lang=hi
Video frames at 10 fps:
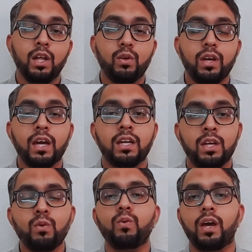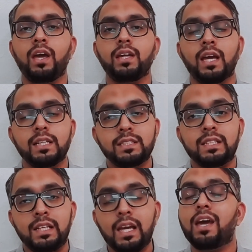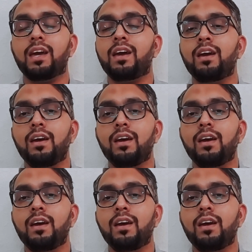तो ये क्यों है ये इसलिए है